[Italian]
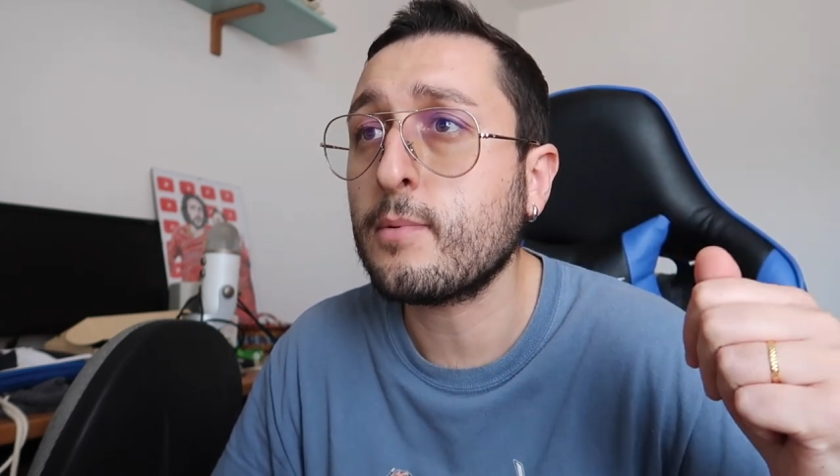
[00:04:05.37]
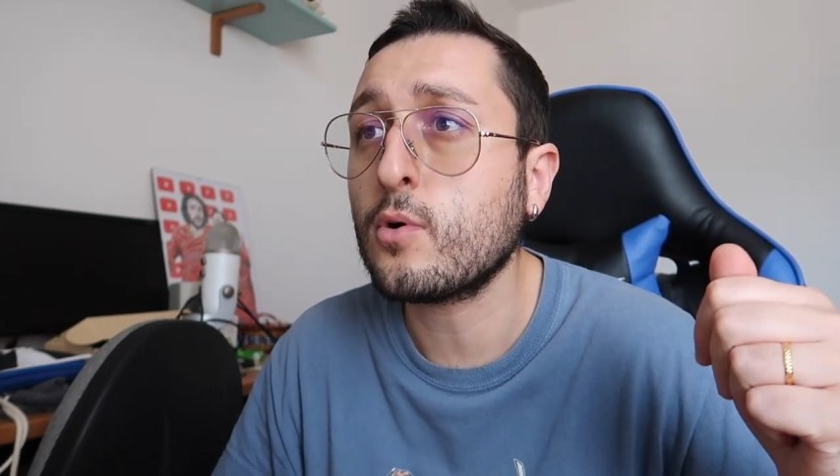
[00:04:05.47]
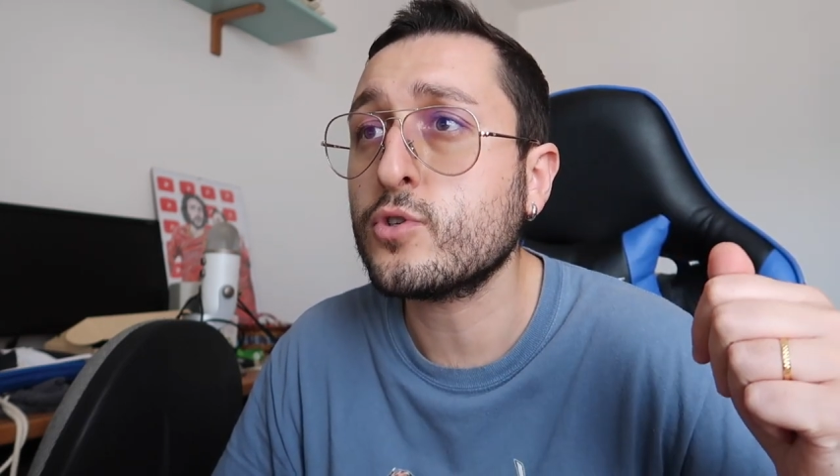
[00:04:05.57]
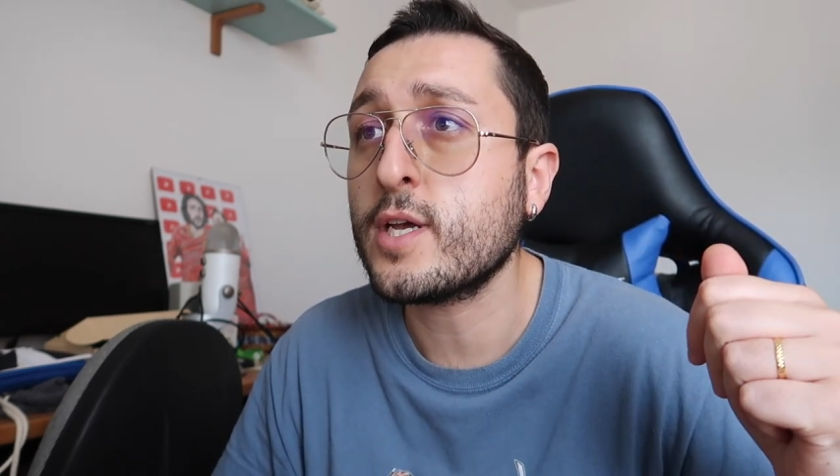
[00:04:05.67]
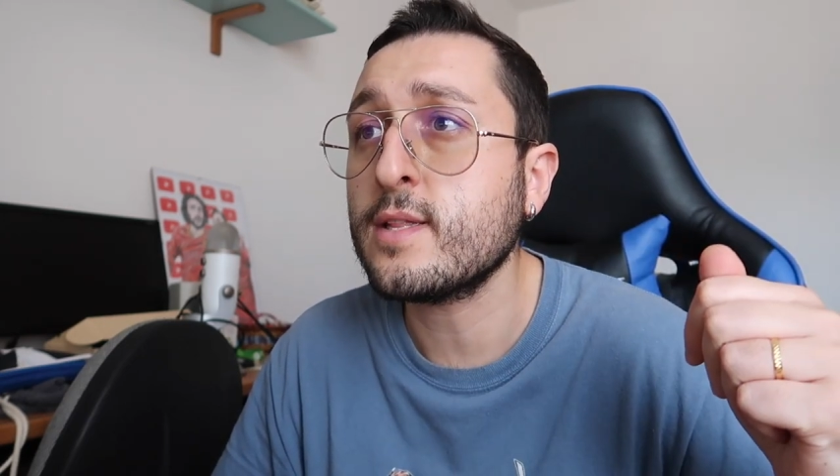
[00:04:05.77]

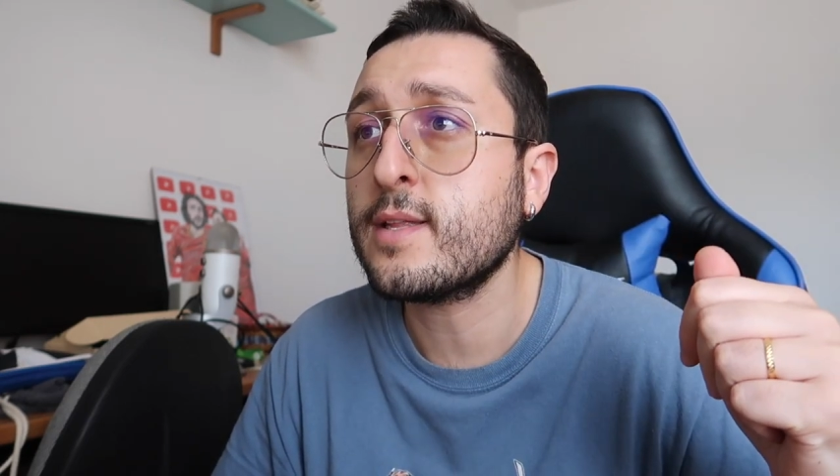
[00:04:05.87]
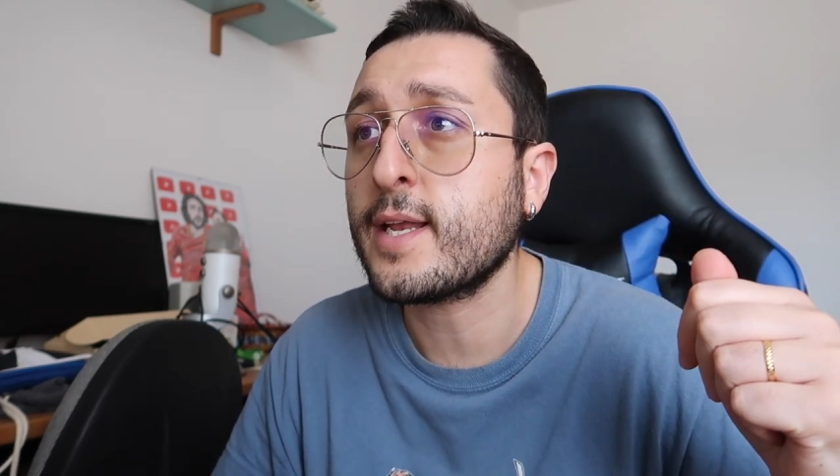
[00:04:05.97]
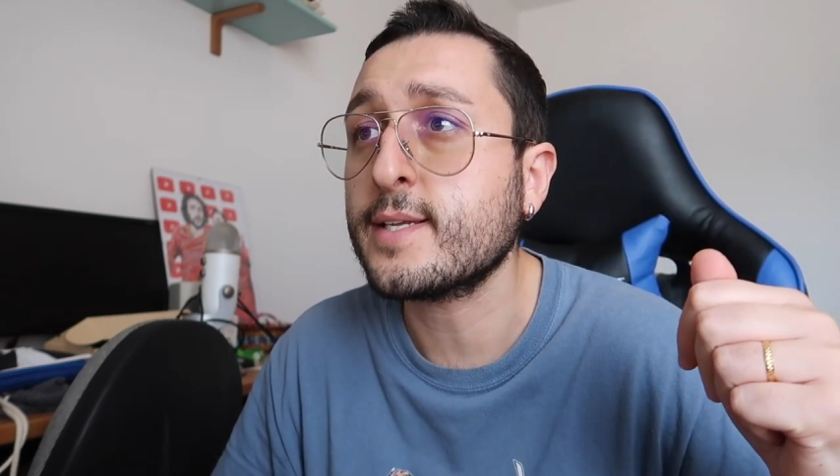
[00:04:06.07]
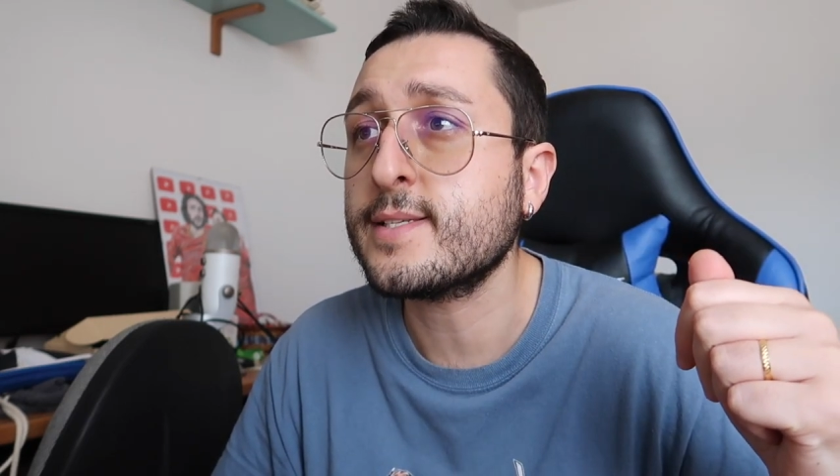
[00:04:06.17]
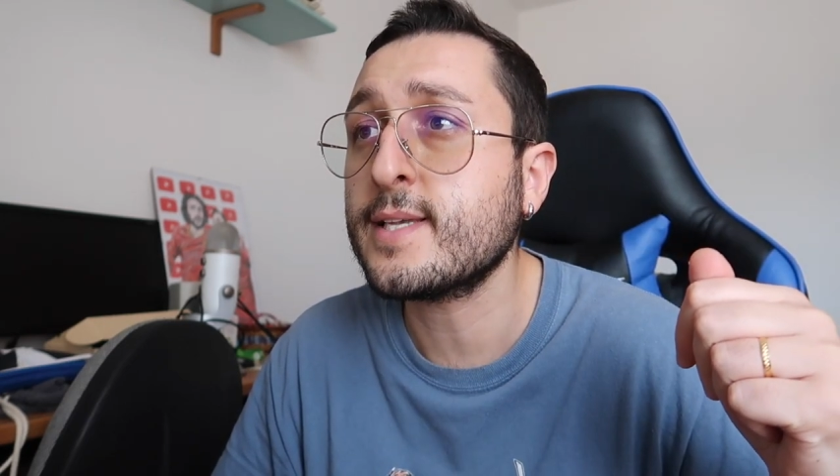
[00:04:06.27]
poco ci
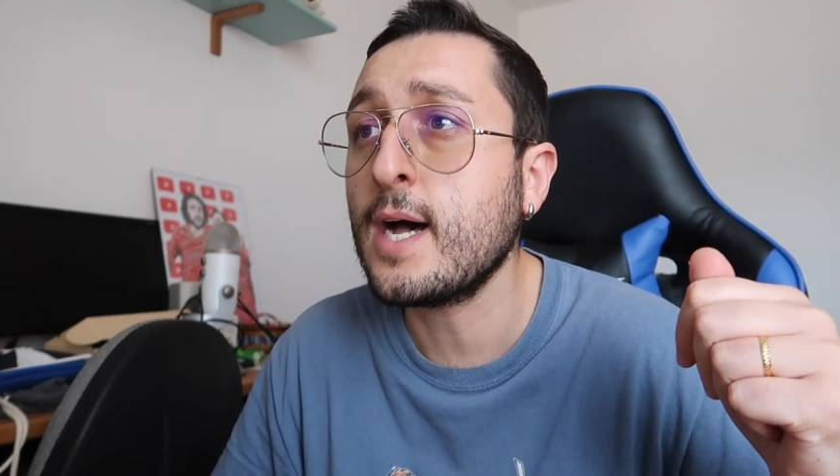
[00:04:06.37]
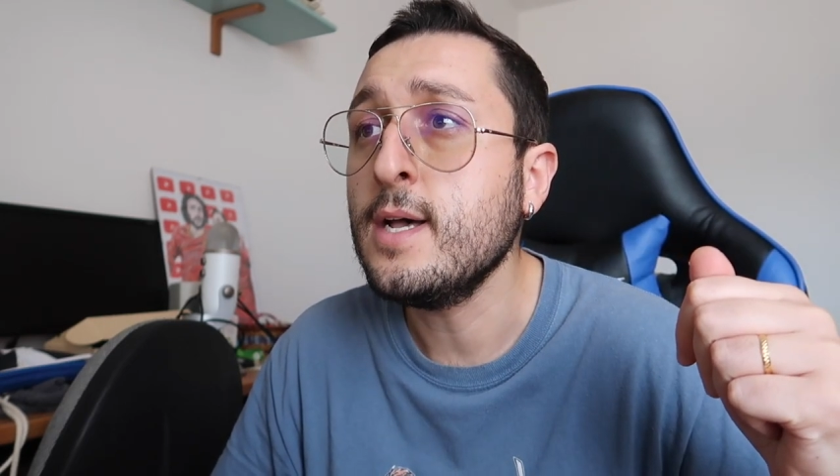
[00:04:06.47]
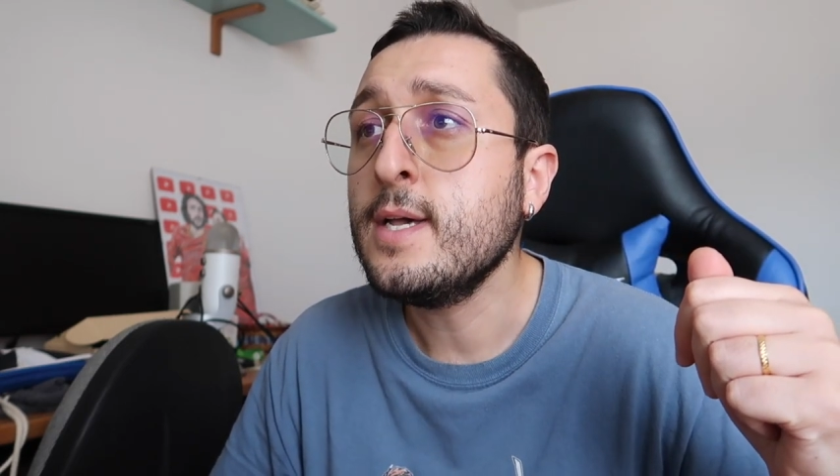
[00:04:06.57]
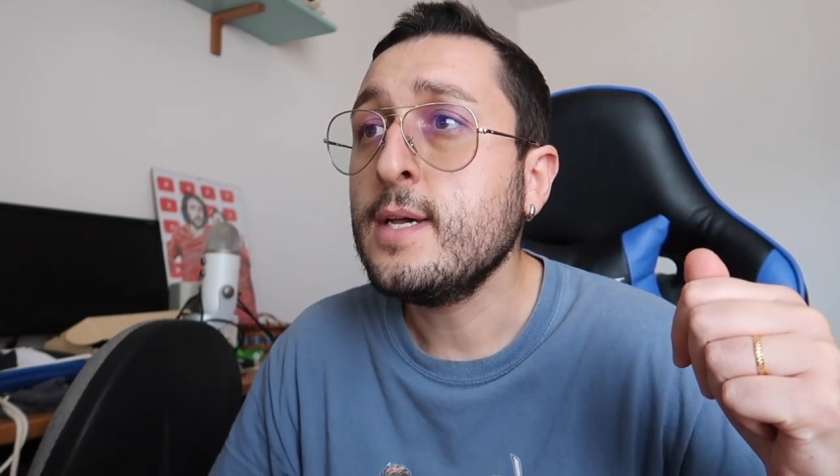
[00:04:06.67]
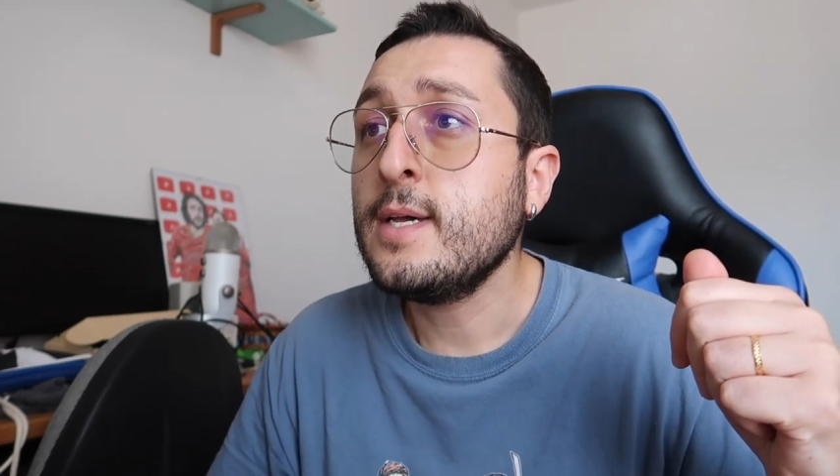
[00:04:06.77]
interessa